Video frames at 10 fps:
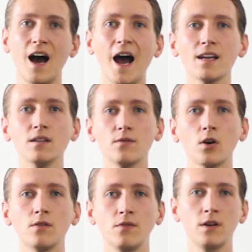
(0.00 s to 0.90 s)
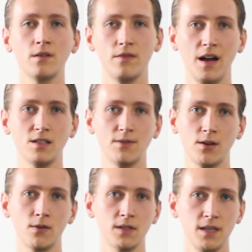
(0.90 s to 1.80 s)
Eine Woche vor den Wahlen
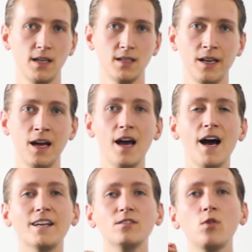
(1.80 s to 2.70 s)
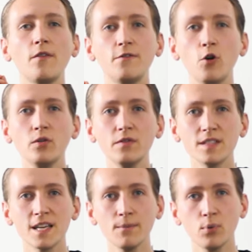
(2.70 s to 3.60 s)
2016 hatten nur
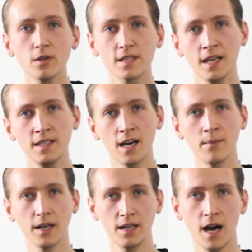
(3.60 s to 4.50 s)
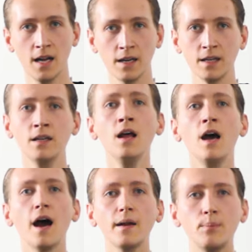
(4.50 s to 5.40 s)
15 Prozent der AmerikanerInnen
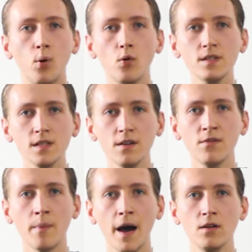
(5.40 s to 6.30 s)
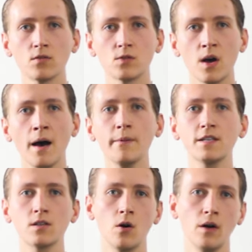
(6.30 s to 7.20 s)
eine positive Meinung zur Arbeit
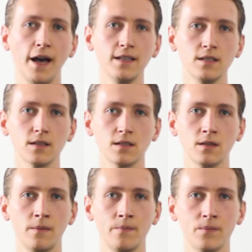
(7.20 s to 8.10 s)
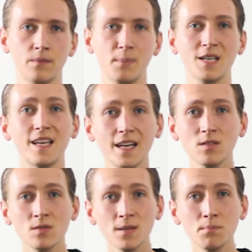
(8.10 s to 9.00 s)
des Kongresses. Bei
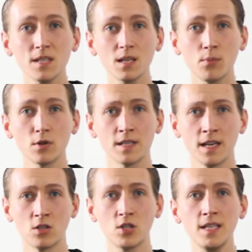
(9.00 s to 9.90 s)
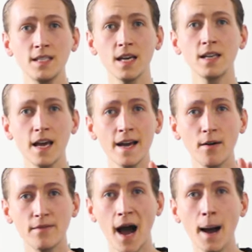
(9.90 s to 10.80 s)
76 Prozent stieß sie hingegen
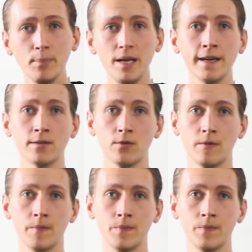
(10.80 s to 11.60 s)
auf Ablehnung.